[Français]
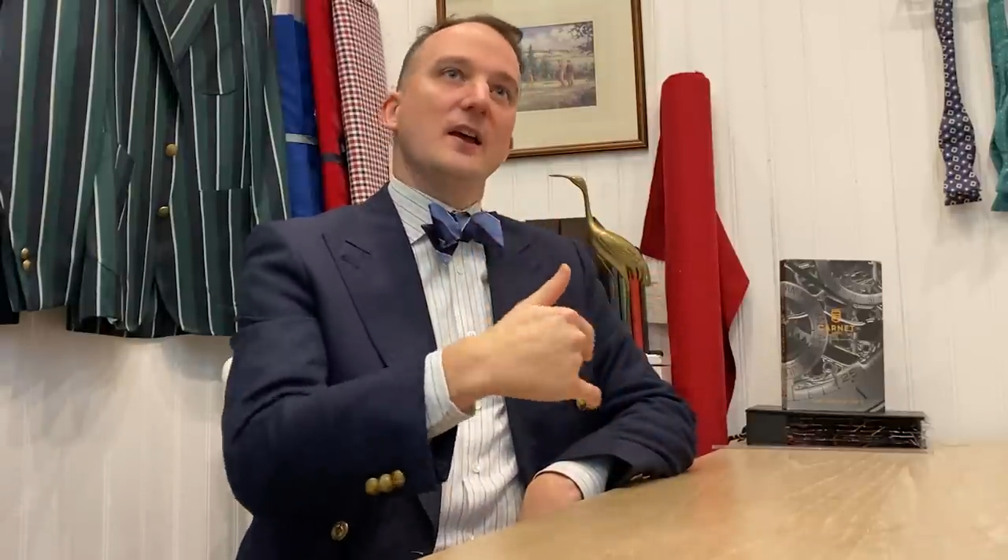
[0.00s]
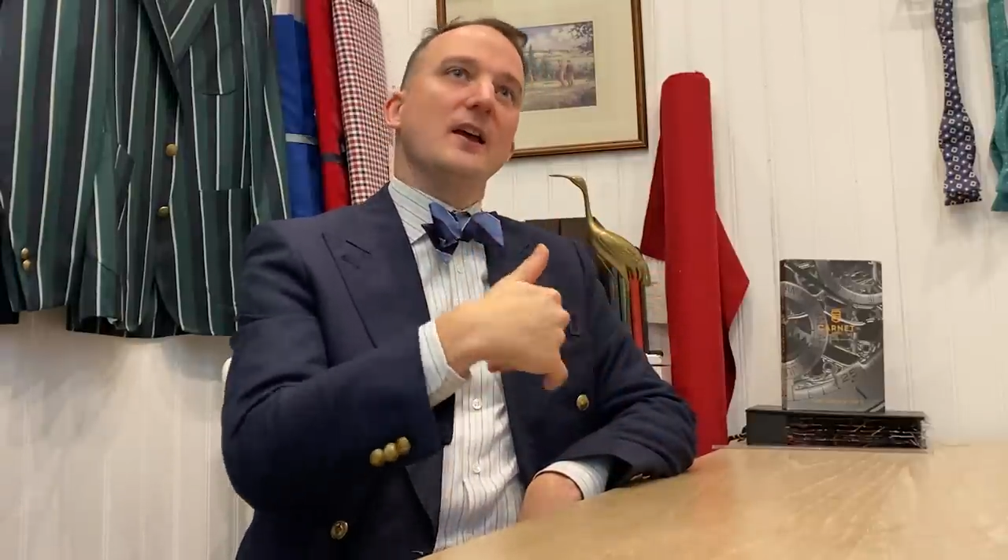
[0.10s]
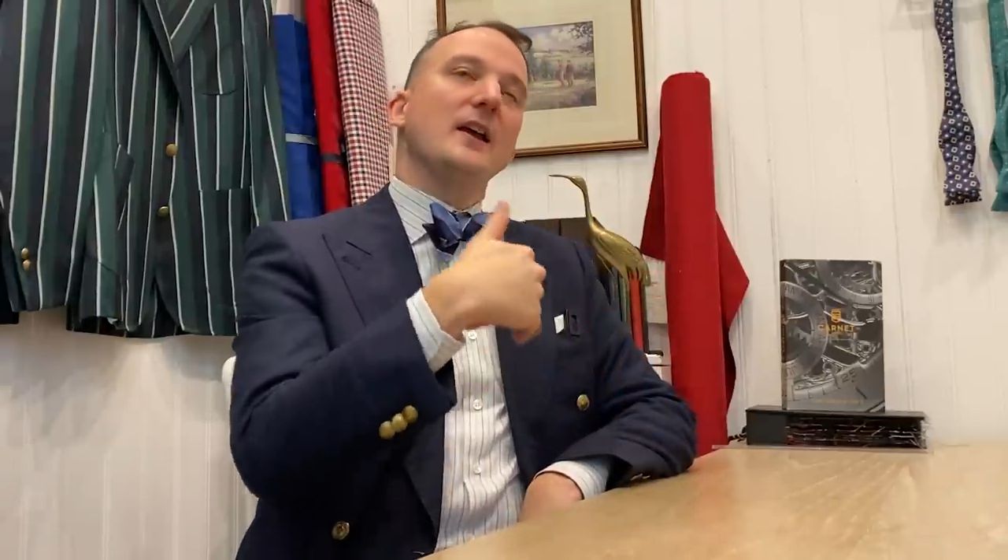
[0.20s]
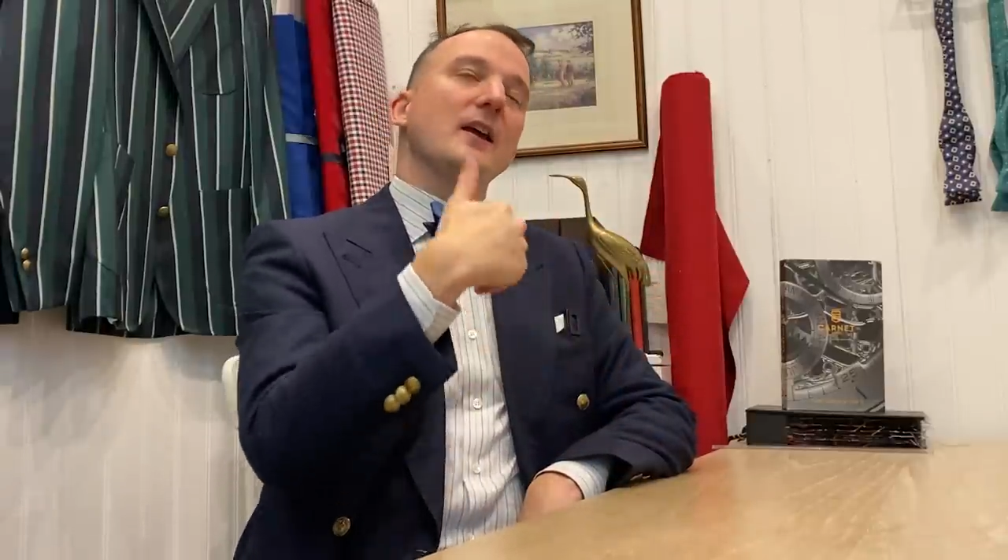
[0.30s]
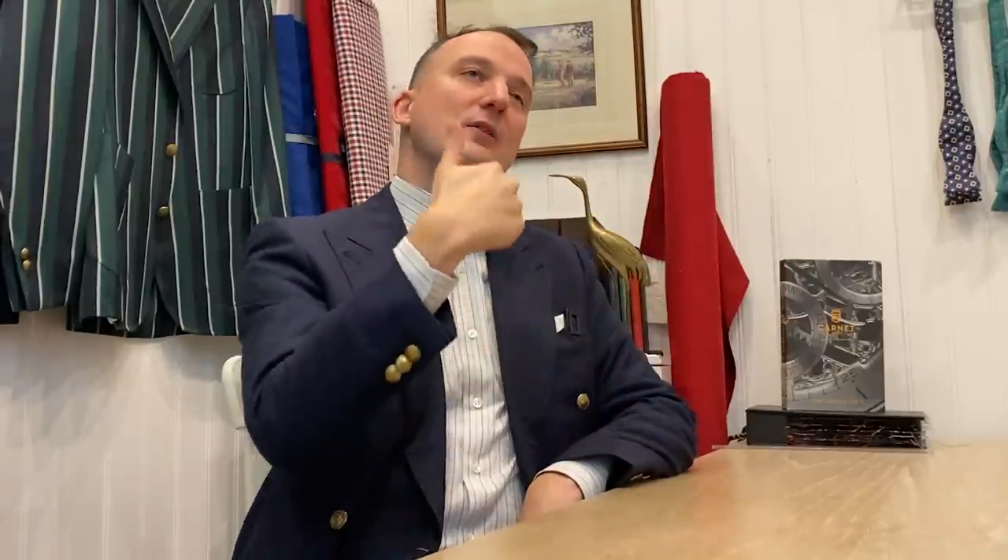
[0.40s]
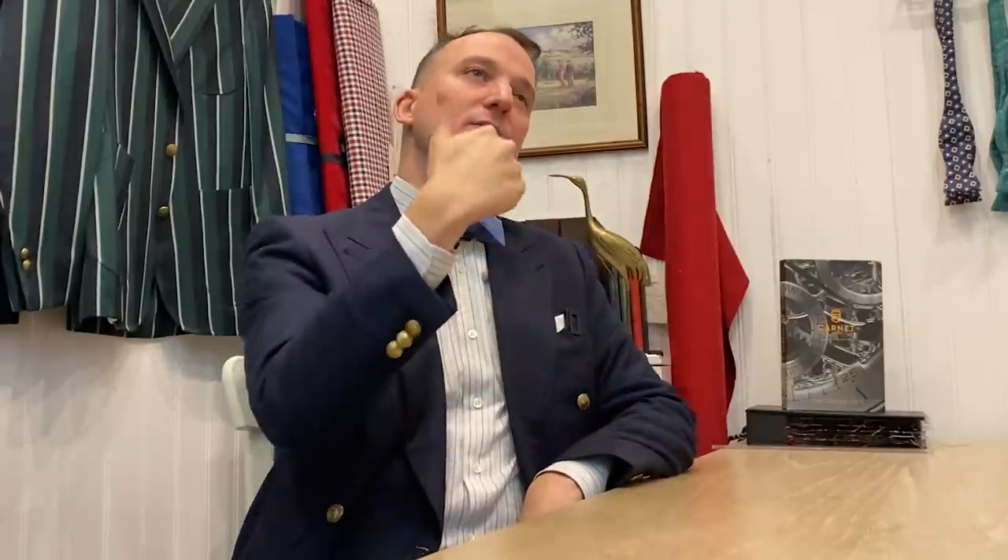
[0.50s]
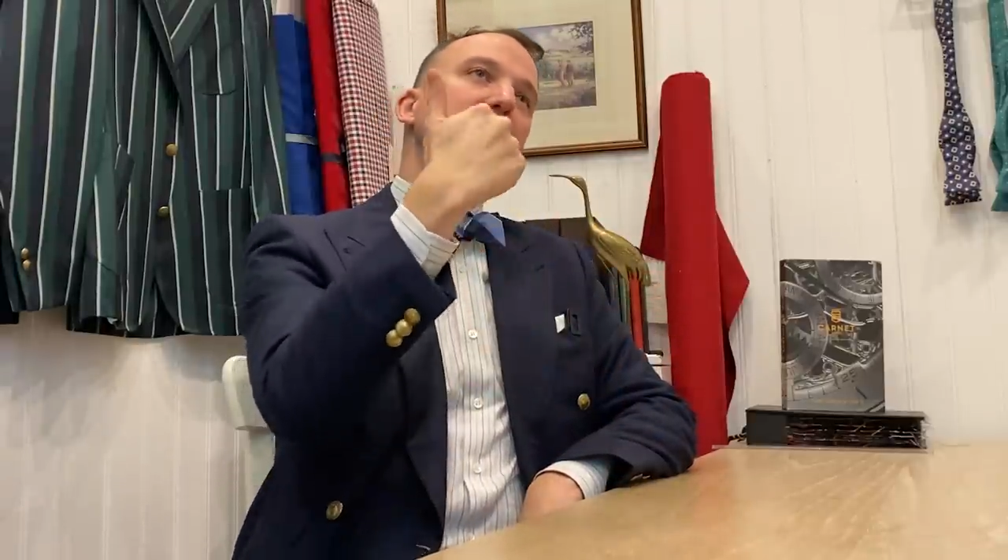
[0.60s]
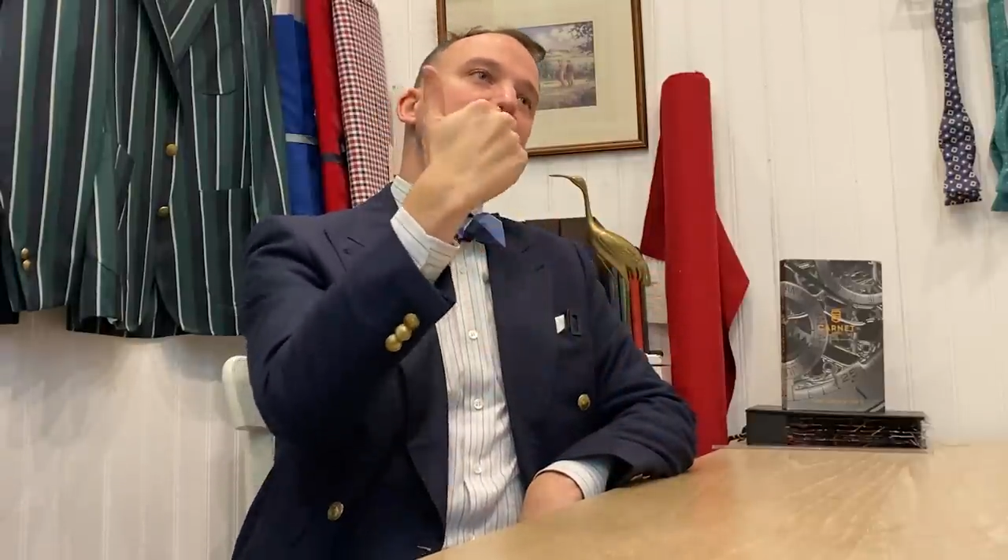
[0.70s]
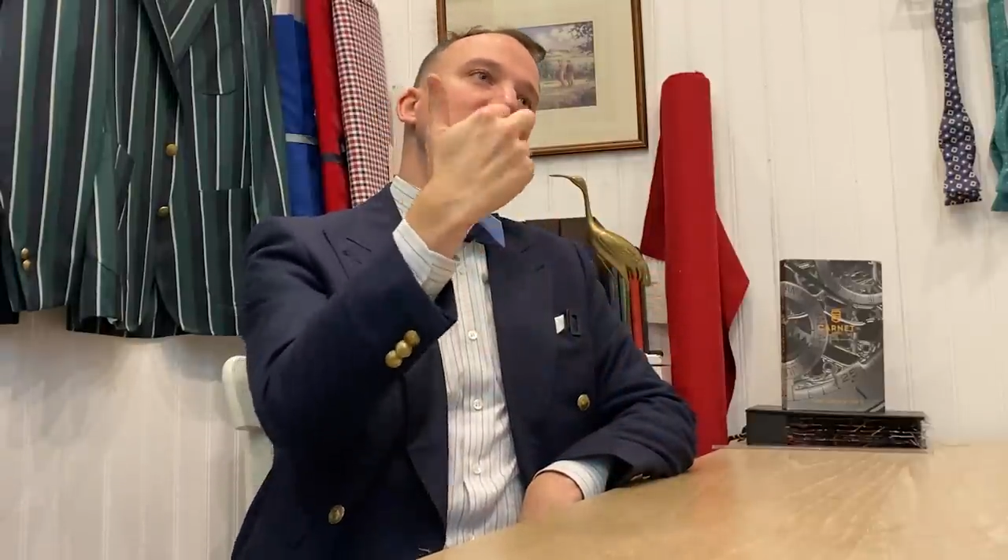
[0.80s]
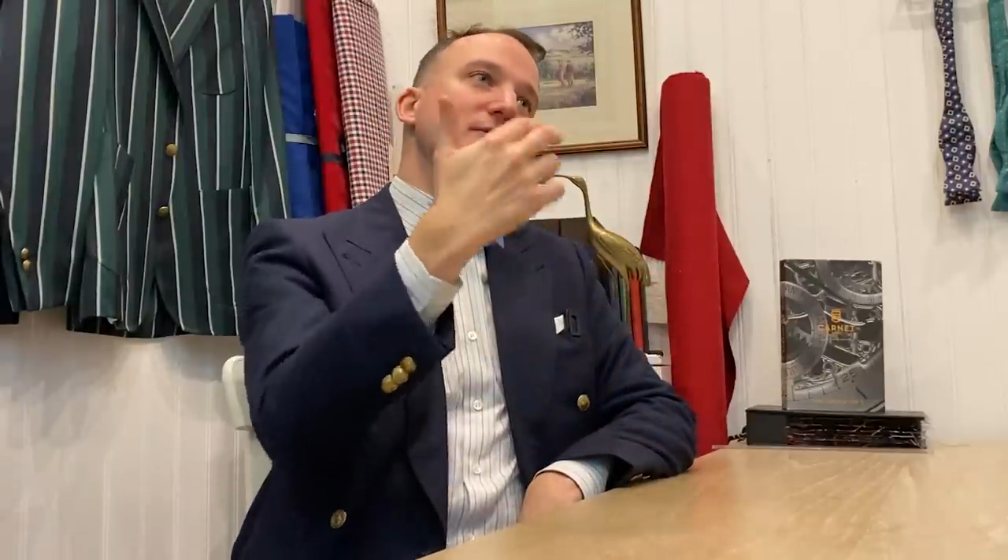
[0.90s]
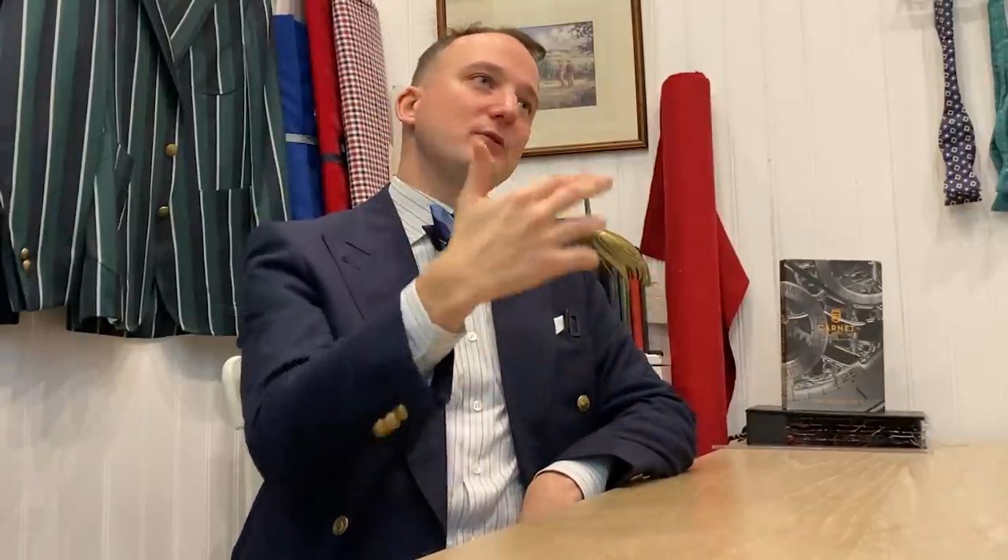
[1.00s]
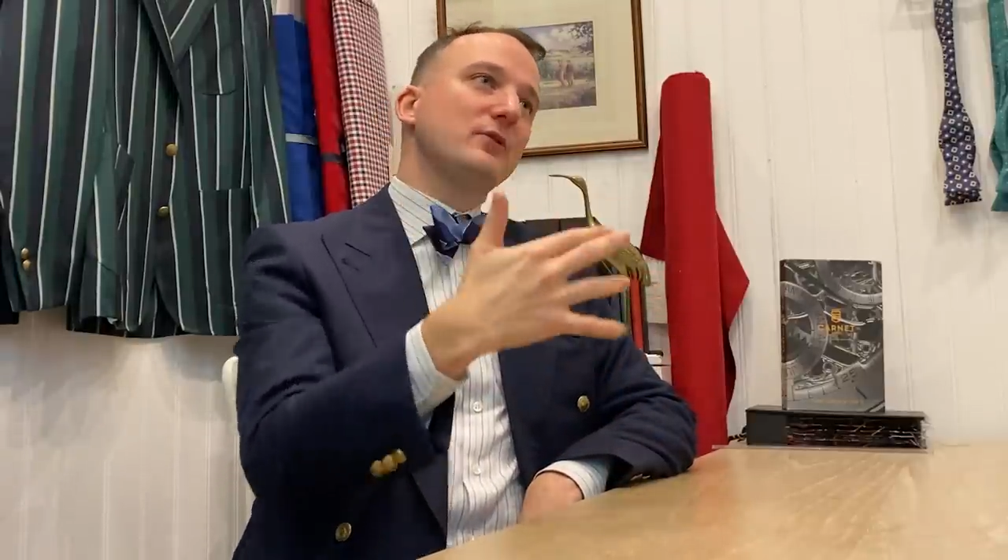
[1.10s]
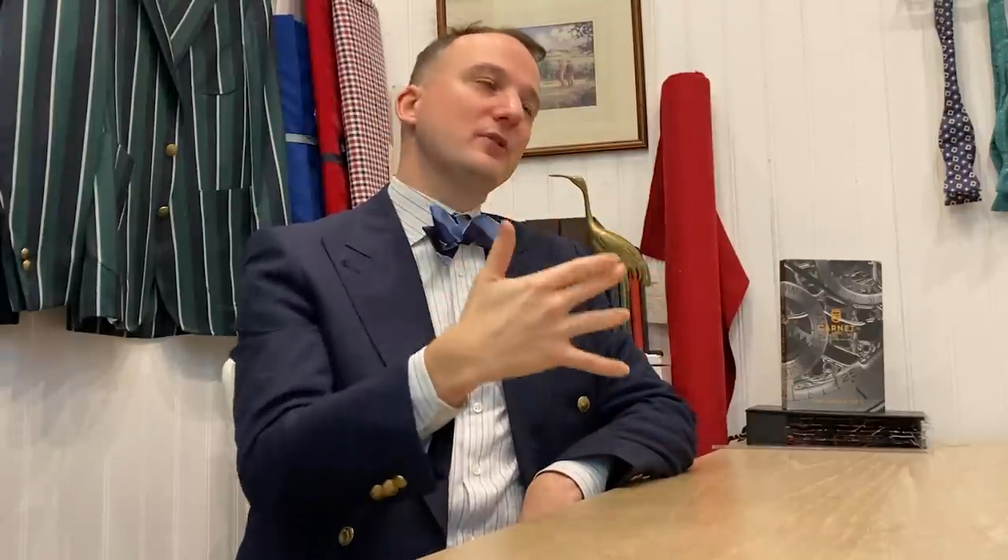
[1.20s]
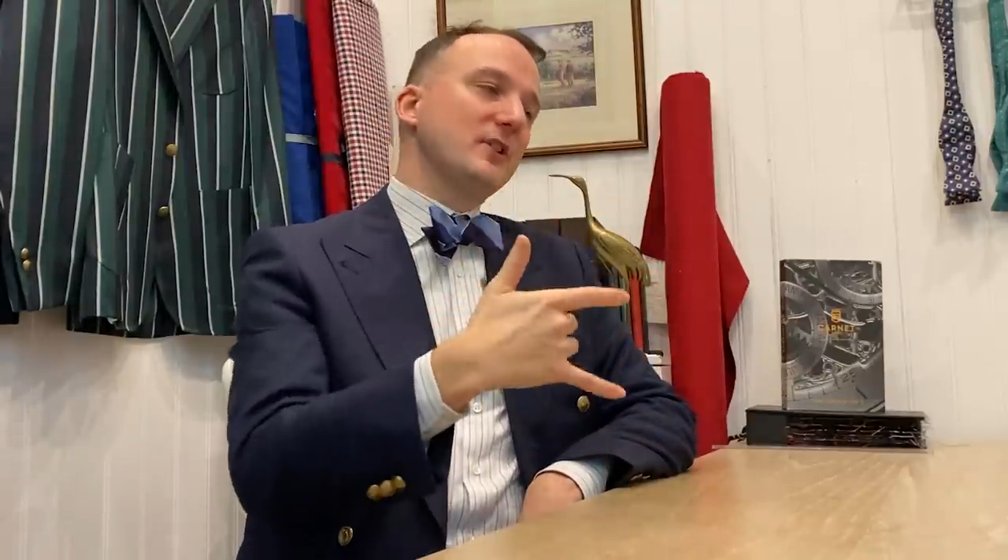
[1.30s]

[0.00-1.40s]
Et le fait de l'évolution